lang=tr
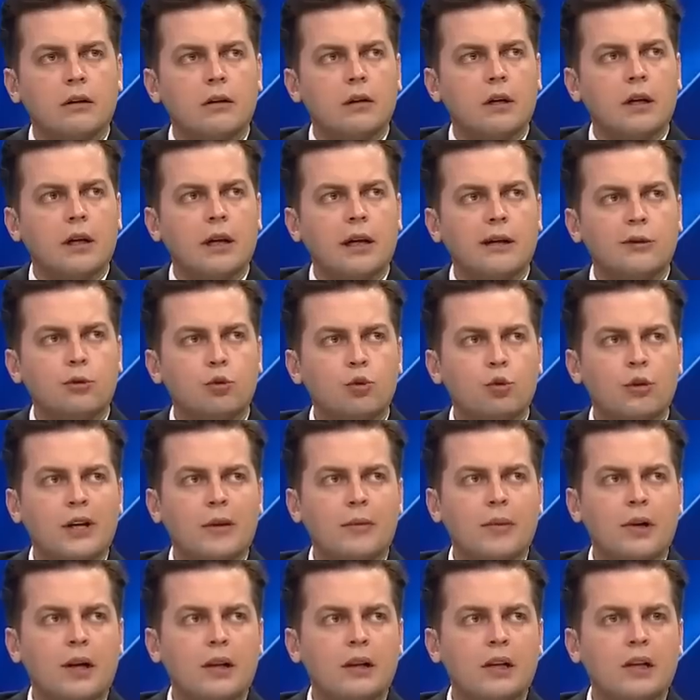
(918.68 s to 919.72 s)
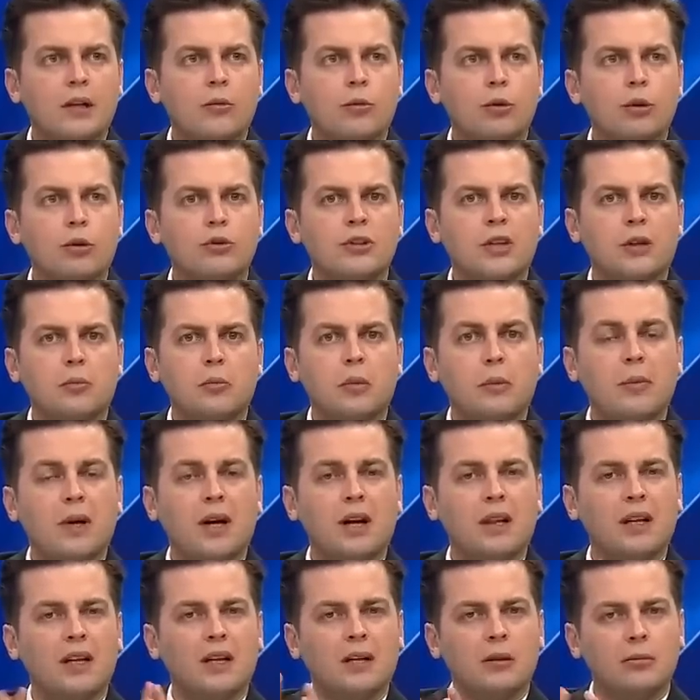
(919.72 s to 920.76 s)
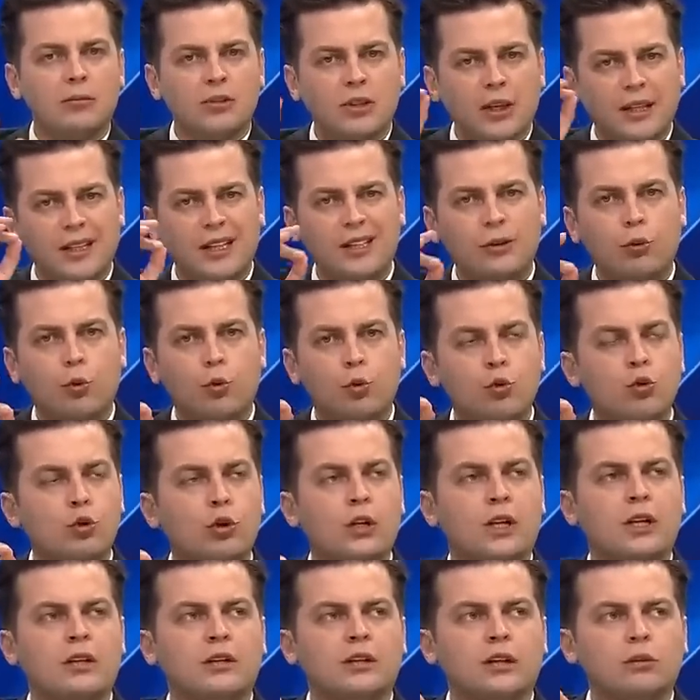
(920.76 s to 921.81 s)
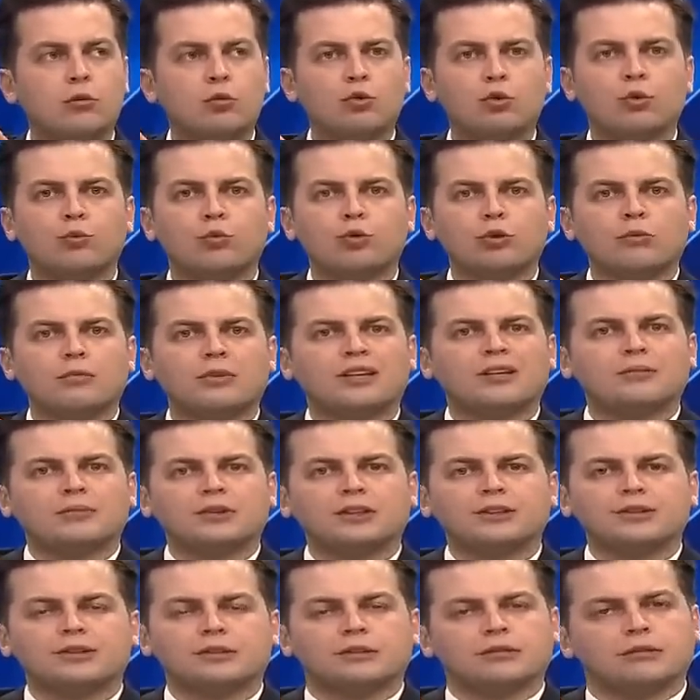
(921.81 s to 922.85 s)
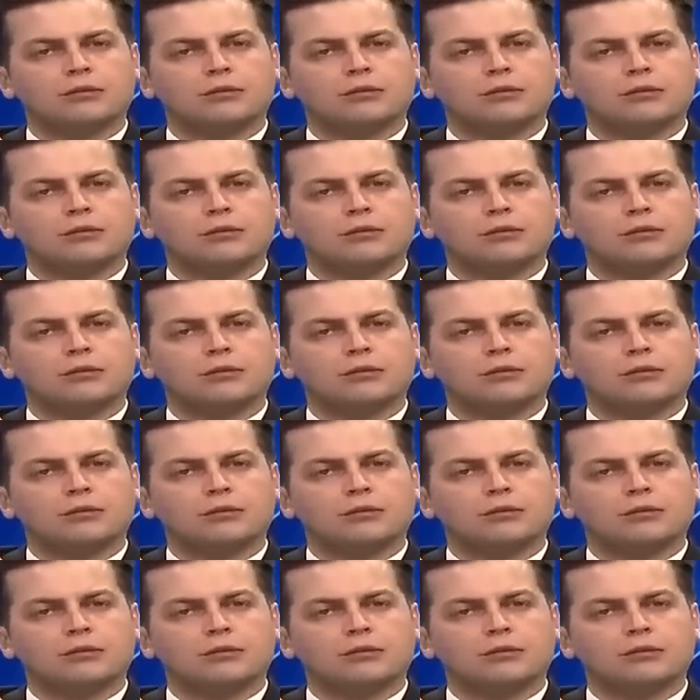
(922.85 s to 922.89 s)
eğer Tuna'ya bağlanabiliyorsak bir bağlanalım. Sakat oyuncuların da durumunu birebir